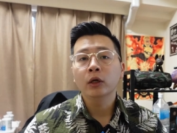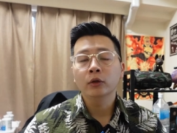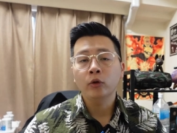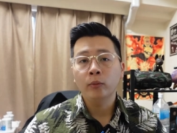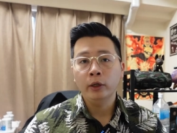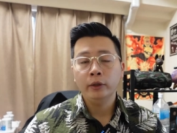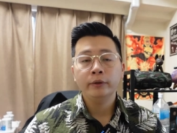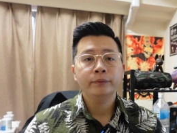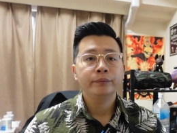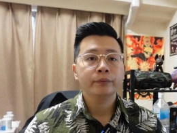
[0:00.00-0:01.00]
uh, thoải mái
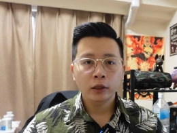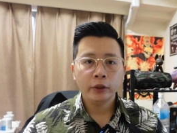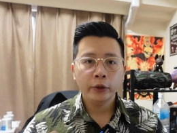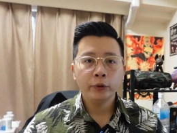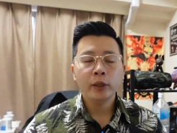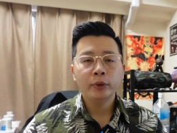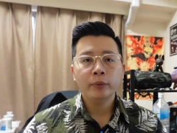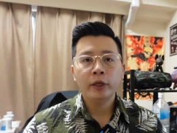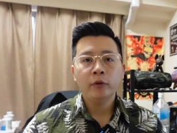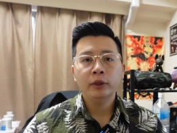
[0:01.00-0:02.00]
cái ưu điểm tiếp
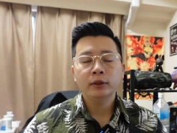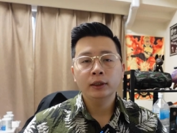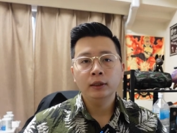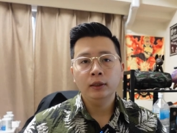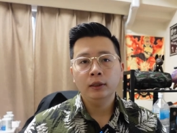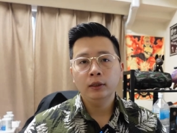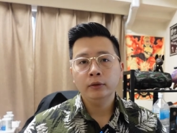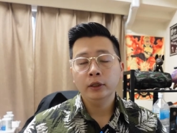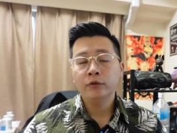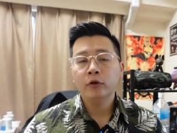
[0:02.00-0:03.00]
theo mình thấy là
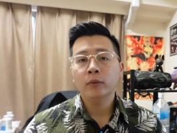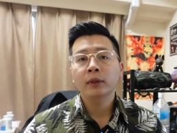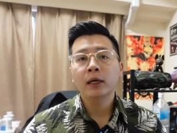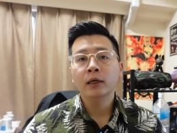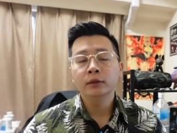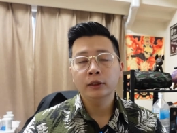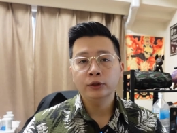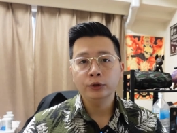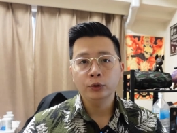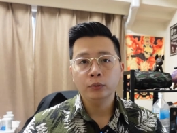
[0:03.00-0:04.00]
Terraform khá dễ
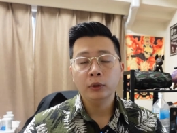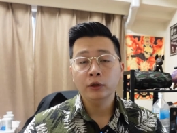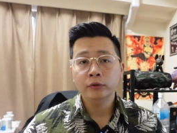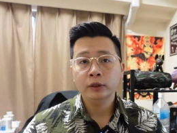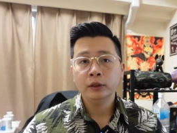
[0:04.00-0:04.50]
sử dụng bởi vì